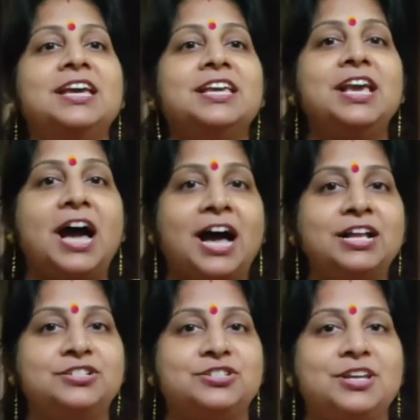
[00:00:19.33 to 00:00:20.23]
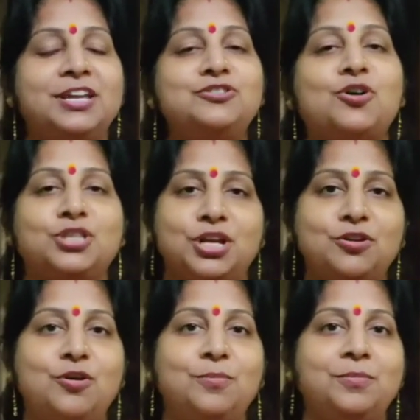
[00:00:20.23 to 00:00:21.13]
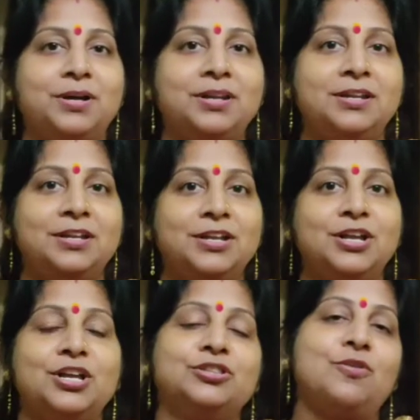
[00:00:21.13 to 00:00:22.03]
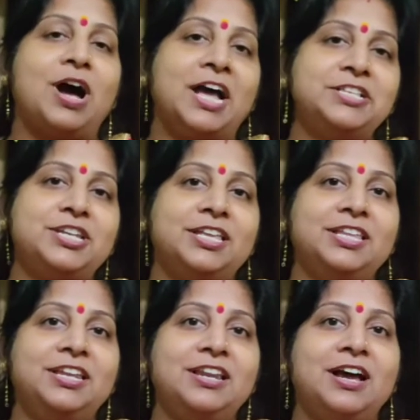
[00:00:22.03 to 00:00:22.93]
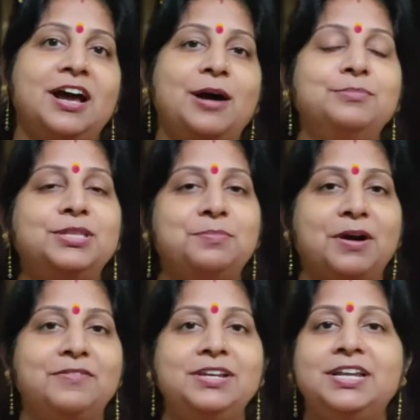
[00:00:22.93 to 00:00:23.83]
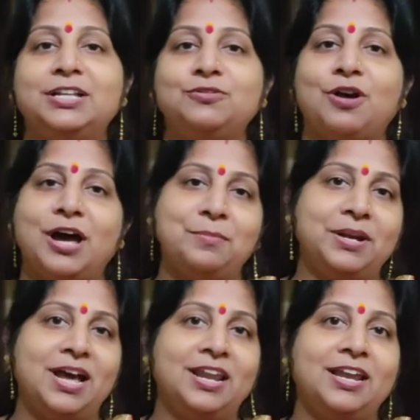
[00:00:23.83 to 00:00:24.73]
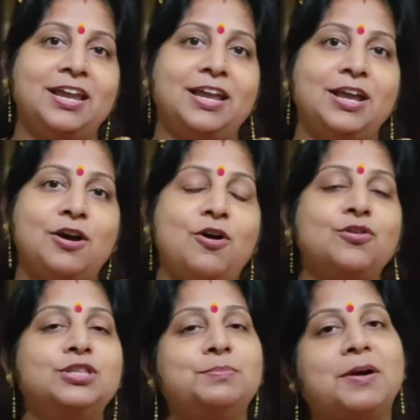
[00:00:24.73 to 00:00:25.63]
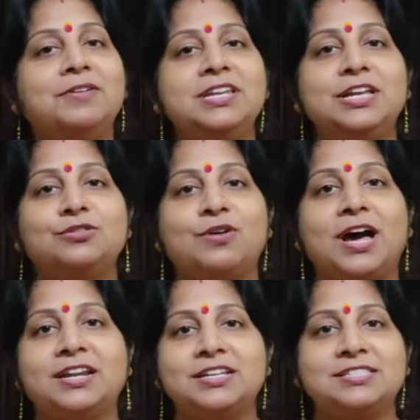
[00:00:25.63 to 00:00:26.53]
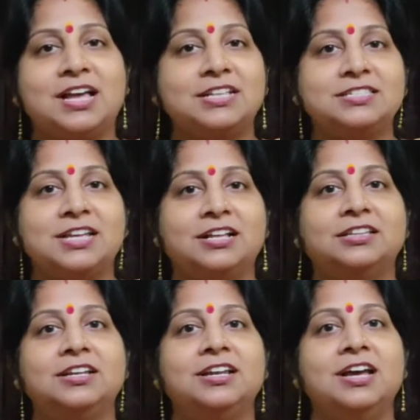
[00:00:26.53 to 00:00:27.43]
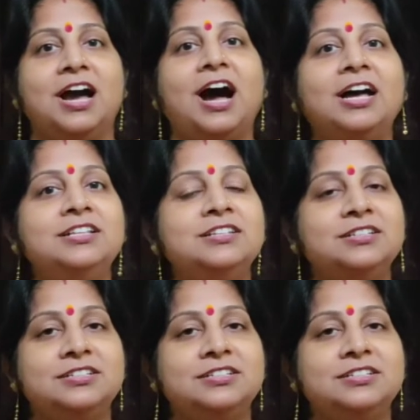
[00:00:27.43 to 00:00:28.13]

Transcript: कि आज है 14 नवंबर तो आज के दिन हम दीपावली का त्योहार मना रहे हैं और दीपावली के त्योहार के साथ साथ आज